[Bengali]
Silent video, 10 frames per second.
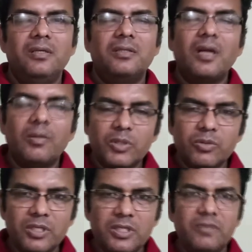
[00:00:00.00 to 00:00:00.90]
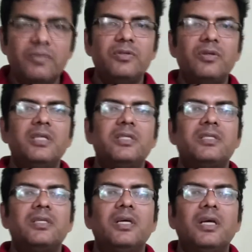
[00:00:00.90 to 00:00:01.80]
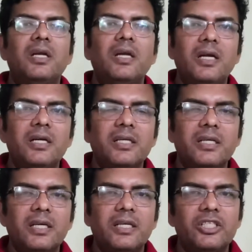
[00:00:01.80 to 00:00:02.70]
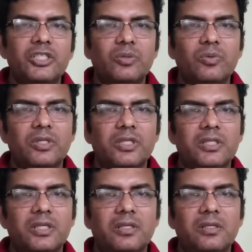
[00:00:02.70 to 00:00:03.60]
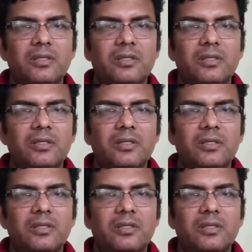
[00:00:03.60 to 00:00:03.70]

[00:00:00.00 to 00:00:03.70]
তাহলে আমরা যদি ইন্ডিভিজুয়ালিস্ট লার্নিংকে নিশ্চিত করতে চাই